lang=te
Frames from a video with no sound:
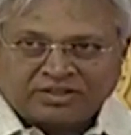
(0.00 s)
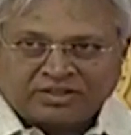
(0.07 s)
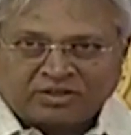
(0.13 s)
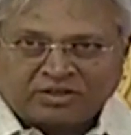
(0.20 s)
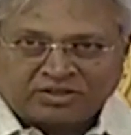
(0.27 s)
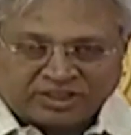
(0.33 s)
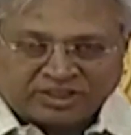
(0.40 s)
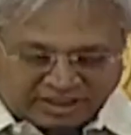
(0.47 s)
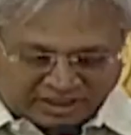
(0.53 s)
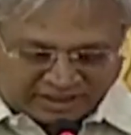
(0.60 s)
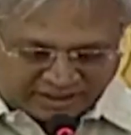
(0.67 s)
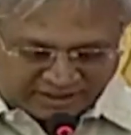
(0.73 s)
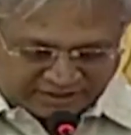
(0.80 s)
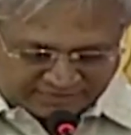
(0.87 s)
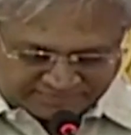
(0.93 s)
రాజశేఖర్
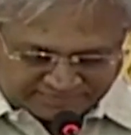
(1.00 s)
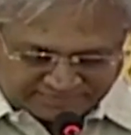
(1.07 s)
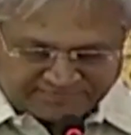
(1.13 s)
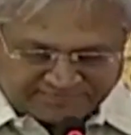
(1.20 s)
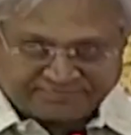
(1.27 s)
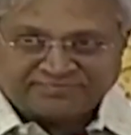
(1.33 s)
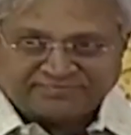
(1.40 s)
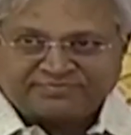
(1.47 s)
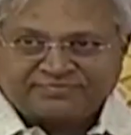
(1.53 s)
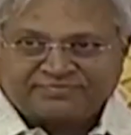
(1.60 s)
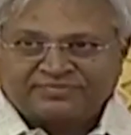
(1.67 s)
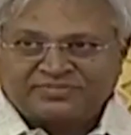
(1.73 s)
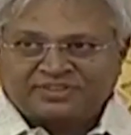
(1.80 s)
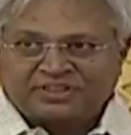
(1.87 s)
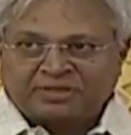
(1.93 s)
గారికి
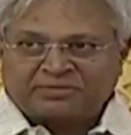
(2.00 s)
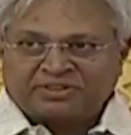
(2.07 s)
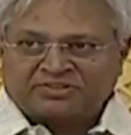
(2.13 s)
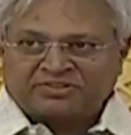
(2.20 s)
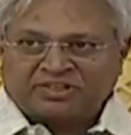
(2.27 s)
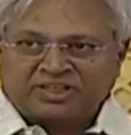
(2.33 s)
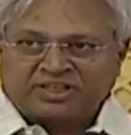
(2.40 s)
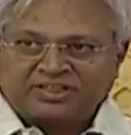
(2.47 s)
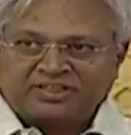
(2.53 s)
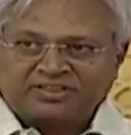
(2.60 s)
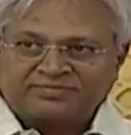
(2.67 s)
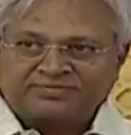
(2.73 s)
చలమేశ్వర్ గారికి